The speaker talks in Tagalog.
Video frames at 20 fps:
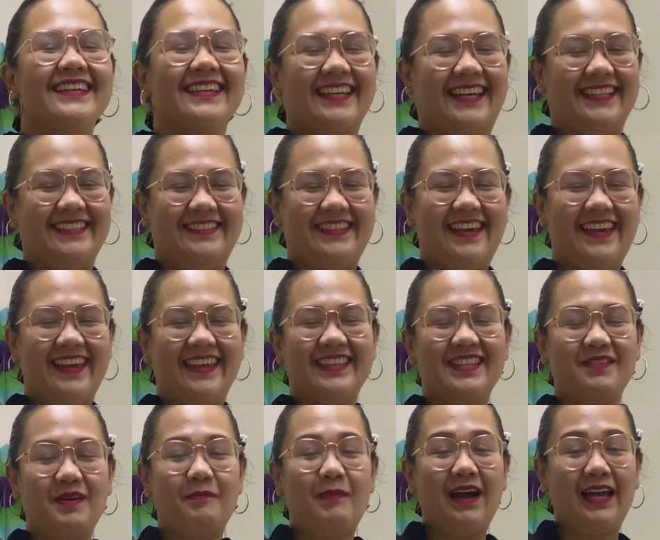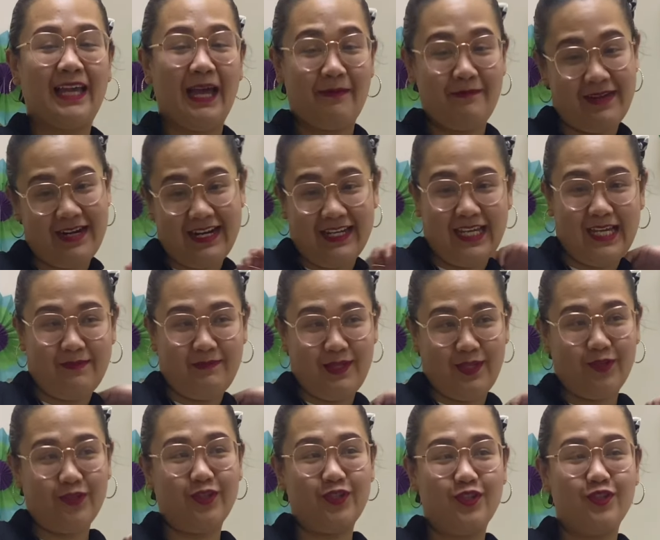Kasi, di ba back camera ang gamit
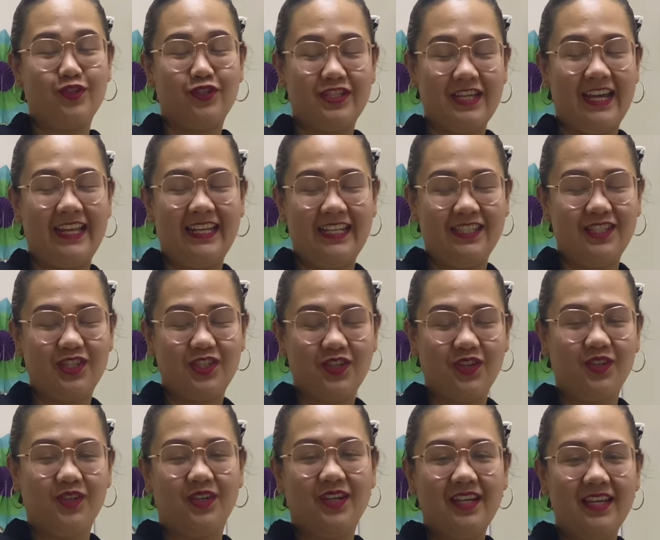ko, yun yung challenge ko.